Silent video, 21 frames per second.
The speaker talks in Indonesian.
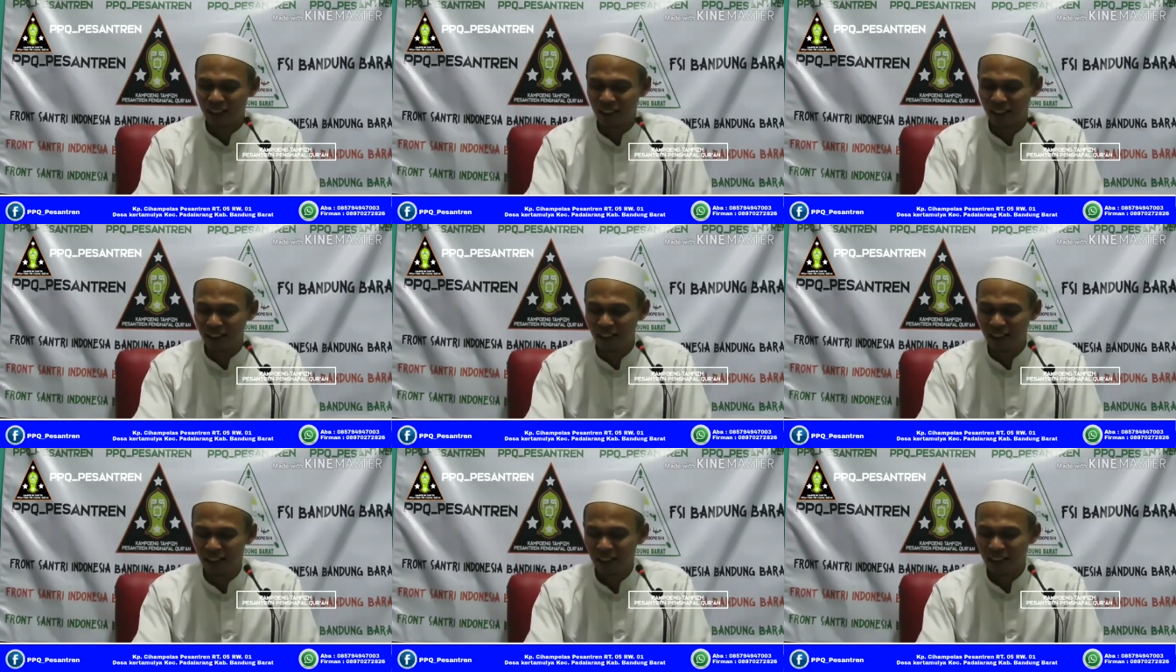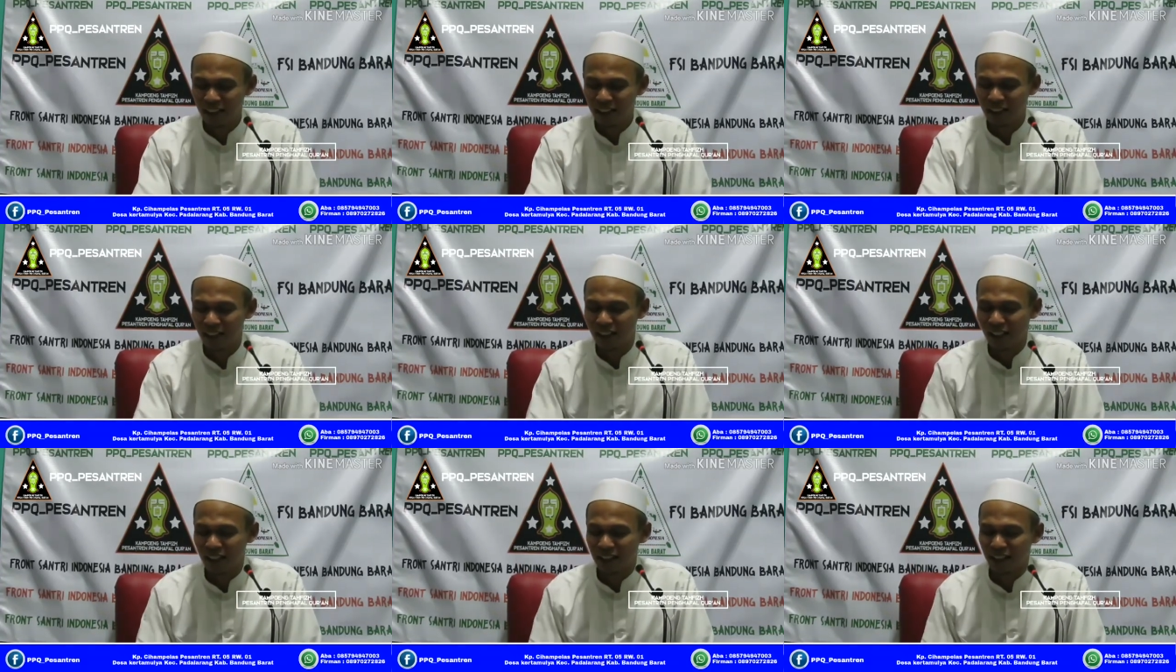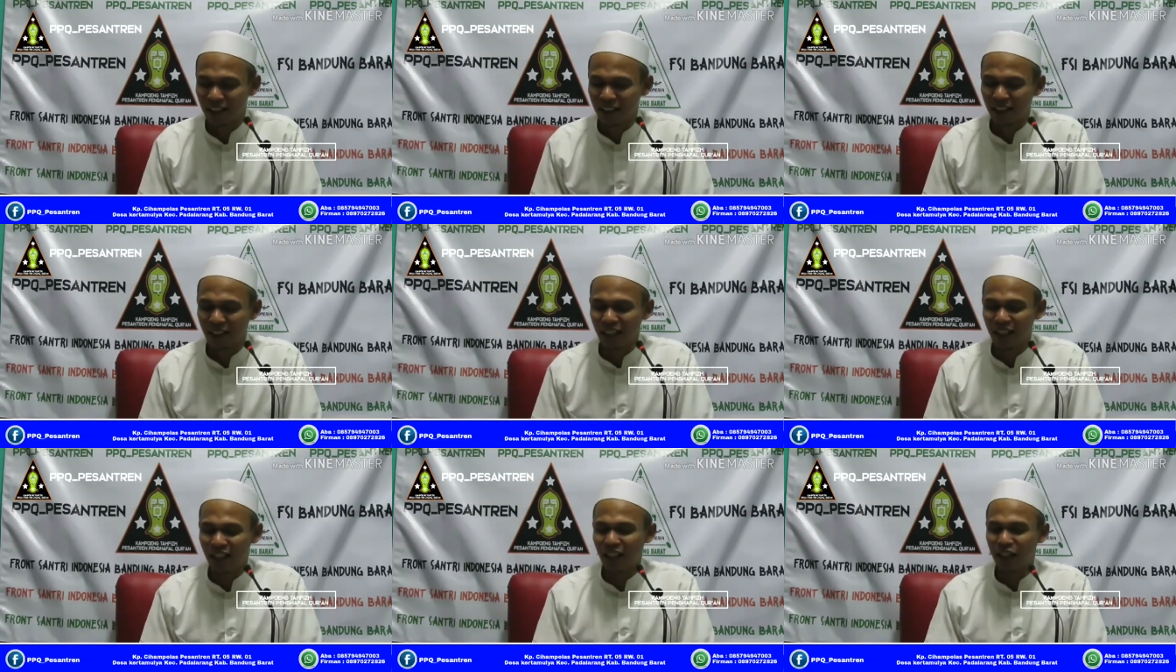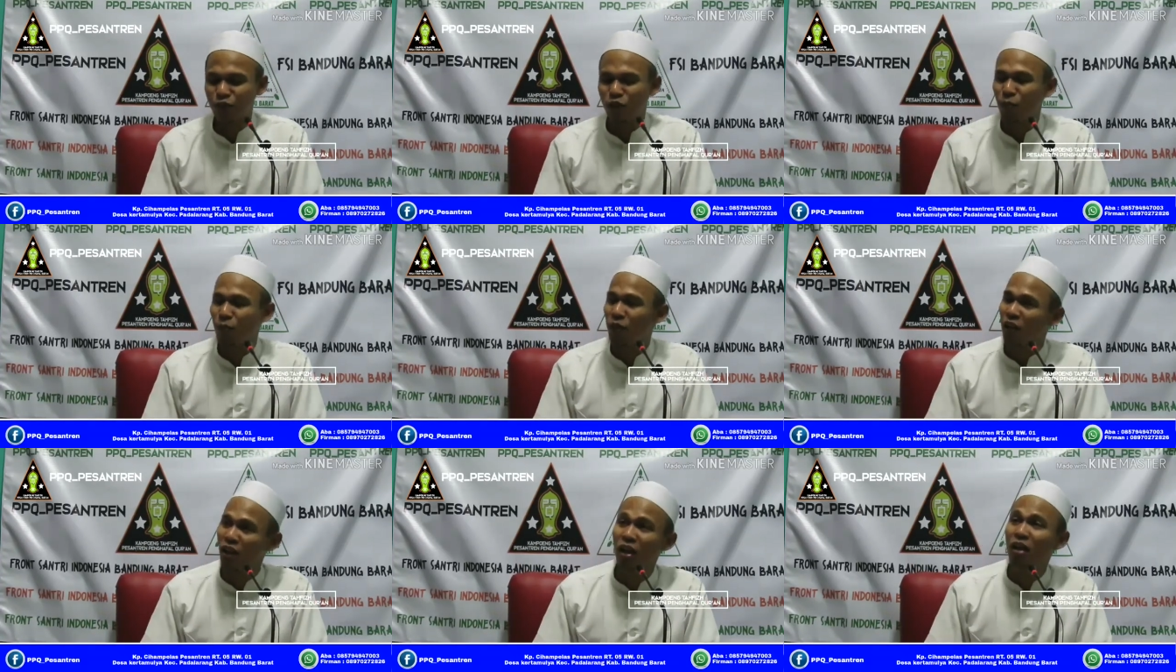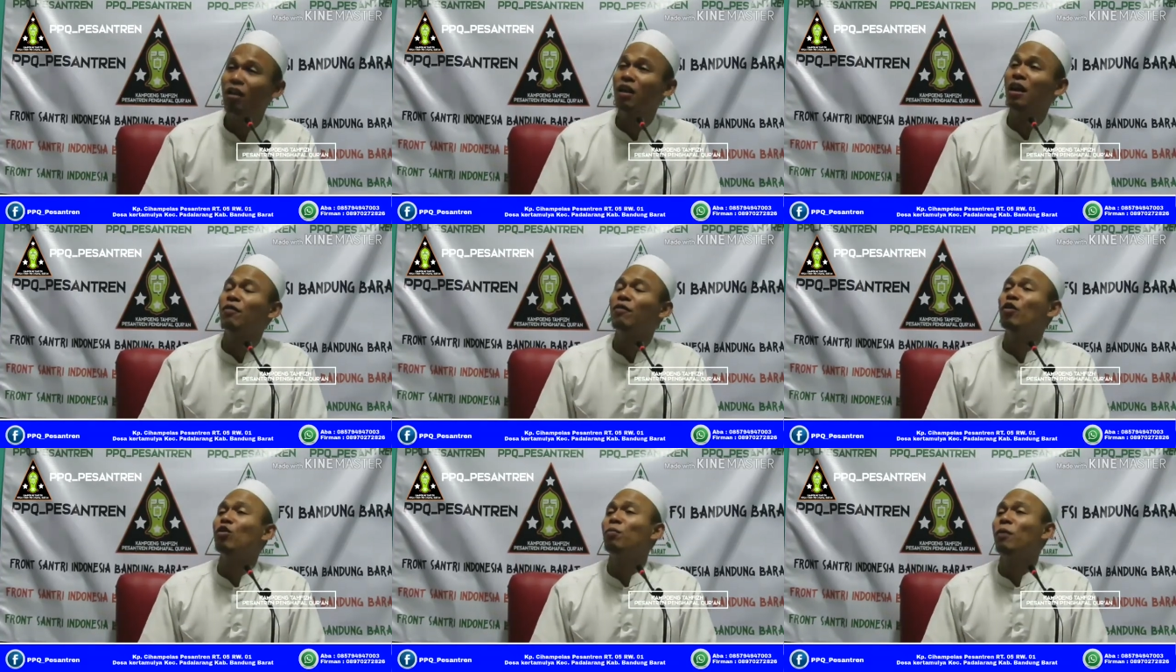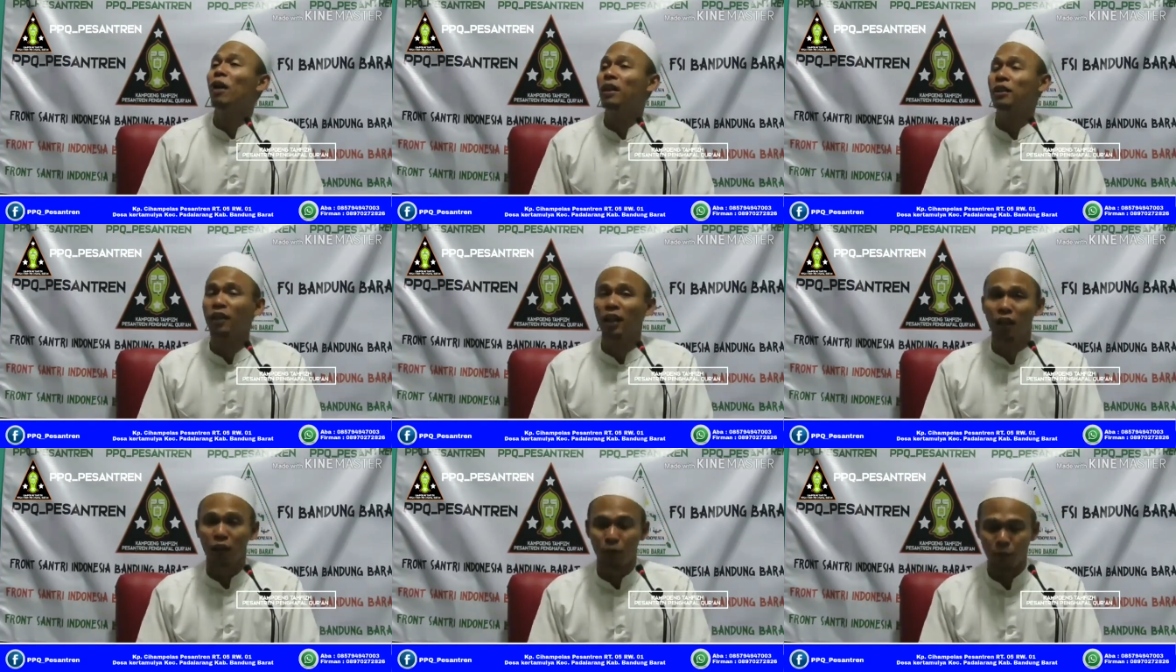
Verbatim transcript: di tidak dikenalkan wa man khalafu ba'da